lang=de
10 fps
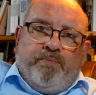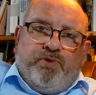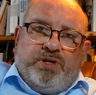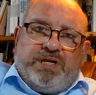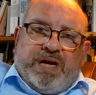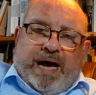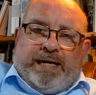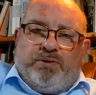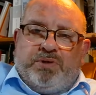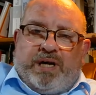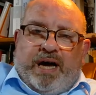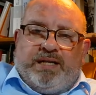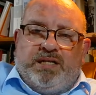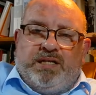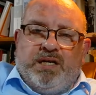
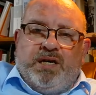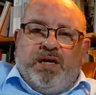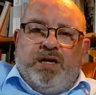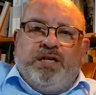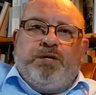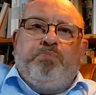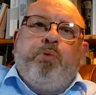1938 lehnte